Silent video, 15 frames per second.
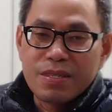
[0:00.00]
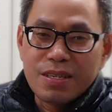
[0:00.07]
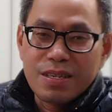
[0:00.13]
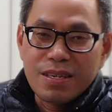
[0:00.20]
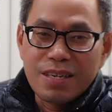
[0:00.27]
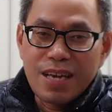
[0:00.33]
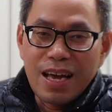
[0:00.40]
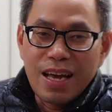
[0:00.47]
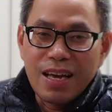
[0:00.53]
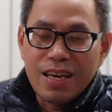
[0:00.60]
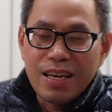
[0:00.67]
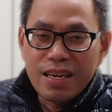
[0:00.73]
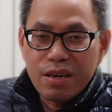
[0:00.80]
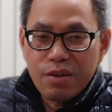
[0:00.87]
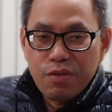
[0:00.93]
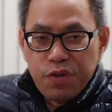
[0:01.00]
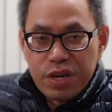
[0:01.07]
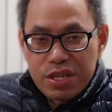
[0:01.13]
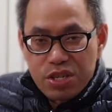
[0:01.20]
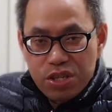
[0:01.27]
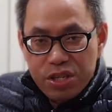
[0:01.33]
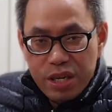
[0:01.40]
Nah,
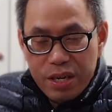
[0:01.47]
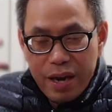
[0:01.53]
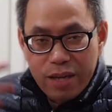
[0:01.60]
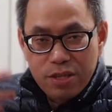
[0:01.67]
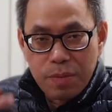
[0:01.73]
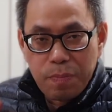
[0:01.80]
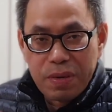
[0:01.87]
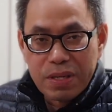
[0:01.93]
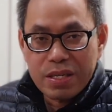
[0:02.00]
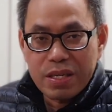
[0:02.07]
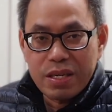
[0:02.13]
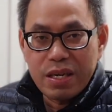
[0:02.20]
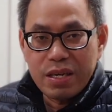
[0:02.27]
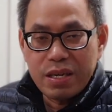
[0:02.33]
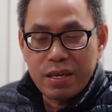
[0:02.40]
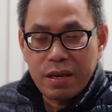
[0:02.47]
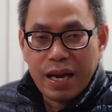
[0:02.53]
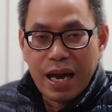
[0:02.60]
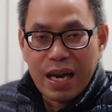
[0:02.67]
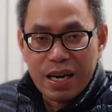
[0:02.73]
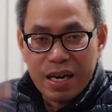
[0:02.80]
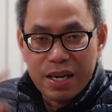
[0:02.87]
inversion yang seperti ini
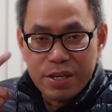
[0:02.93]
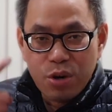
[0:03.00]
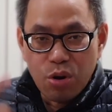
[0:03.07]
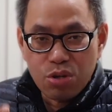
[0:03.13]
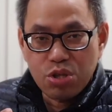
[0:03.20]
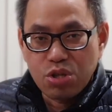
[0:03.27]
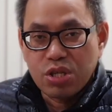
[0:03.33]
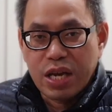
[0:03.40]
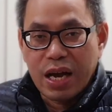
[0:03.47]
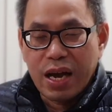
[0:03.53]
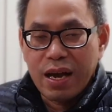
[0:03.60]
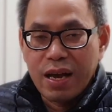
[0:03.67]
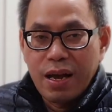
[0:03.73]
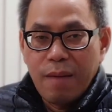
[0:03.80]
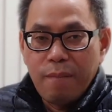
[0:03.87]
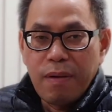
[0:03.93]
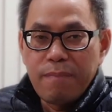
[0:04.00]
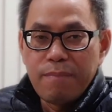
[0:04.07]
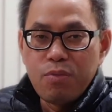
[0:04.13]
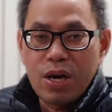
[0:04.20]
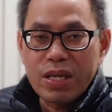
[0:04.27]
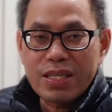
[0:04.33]
karena dosa
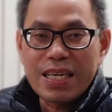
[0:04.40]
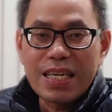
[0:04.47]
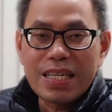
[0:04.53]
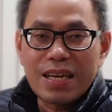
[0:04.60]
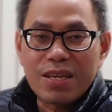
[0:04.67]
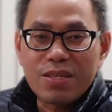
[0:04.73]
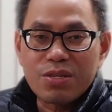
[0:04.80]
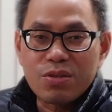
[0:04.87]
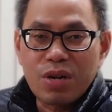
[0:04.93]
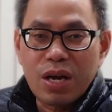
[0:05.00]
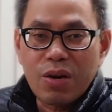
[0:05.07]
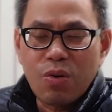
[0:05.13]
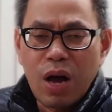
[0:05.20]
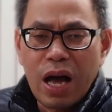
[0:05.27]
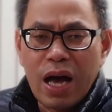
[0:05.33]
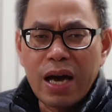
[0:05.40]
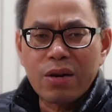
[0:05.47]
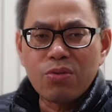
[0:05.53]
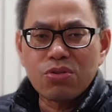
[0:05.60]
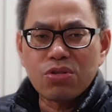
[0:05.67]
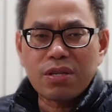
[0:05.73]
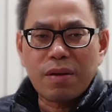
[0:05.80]
membuat kita, saudaraku,
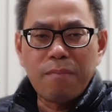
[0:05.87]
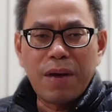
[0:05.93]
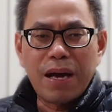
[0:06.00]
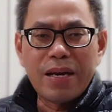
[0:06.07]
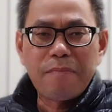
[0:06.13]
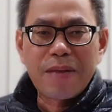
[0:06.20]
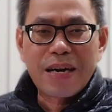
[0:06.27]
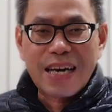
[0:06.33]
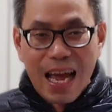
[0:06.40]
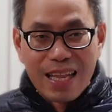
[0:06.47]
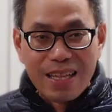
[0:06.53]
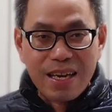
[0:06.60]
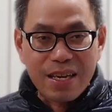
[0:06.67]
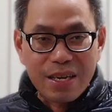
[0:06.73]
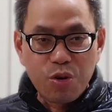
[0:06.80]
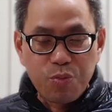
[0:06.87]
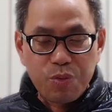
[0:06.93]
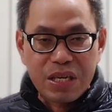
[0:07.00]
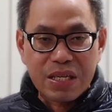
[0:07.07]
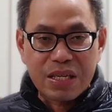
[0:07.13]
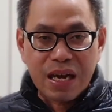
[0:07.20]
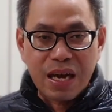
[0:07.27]
harus kembali menata hidup
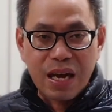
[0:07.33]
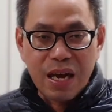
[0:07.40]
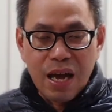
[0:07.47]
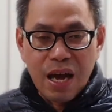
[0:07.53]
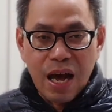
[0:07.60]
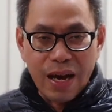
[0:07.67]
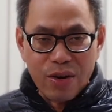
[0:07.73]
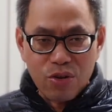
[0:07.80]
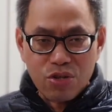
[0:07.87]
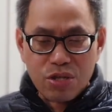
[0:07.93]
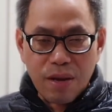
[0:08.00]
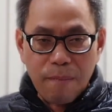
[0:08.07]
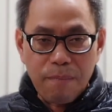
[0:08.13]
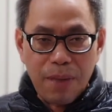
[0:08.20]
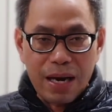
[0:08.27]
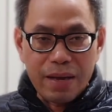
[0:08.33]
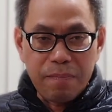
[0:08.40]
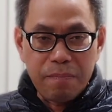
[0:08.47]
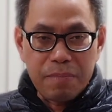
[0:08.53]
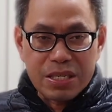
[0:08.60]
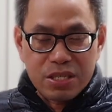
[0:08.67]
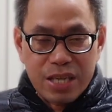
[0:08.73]
kita, harus kembali
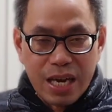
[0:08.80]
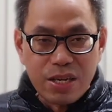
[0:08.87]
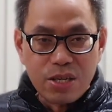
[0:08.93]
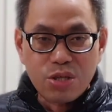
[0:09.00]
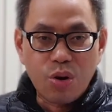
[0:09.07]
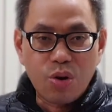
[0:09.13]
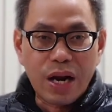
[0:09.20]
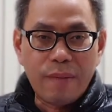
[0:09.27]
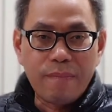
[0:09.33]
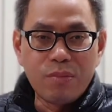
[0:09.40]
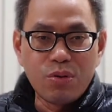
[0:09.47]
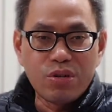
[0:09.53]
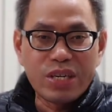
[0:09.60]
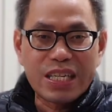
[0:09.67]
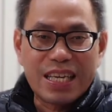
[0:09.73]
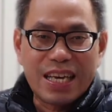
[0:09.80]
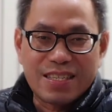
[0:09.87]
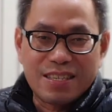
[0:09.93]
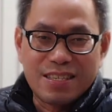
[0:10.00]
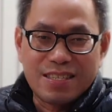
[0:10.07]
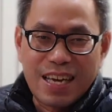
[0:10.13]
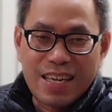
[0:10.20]
menjadi seorang murid yang
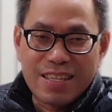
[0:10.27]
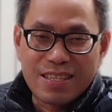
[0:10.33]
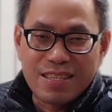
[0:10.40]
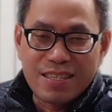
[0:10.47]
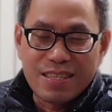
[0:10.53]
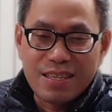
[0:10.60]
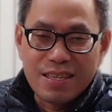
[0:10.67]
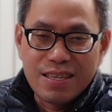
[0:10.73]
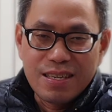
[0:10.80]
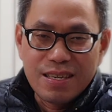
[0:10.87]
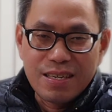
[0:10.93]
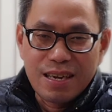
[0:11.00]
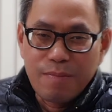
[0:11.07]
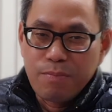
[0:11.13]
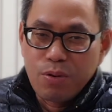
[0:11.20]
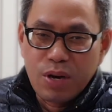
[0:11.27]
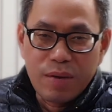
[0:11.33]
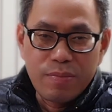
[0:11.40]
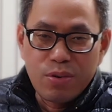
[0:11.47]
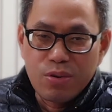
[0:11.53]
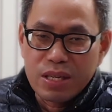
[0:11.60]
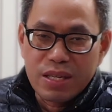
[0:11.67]
sejati dan
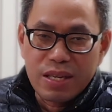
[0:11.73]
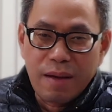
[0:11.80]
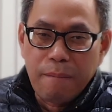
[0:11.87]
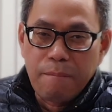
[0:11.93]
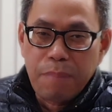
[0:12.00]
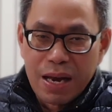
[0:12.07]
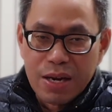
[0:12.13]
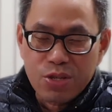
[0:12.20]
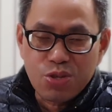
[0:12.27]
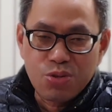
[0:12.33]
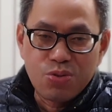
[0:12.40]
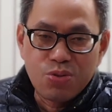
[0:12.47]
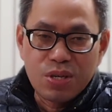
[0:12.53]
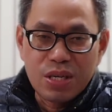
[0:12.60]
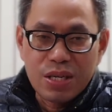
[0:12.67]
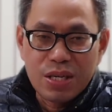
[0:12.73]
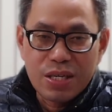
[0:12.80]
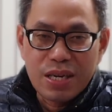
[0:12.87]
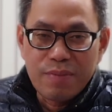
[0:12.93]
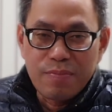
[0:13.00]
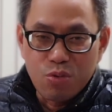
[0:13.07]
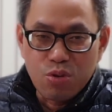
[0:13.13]
bukan murid yang palsu
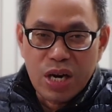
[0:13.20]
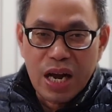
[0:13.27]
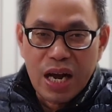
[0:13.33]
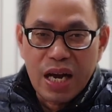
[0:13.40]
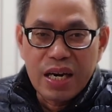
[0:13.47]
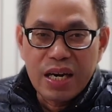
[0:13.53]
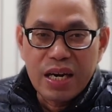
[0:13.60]
dan murahan.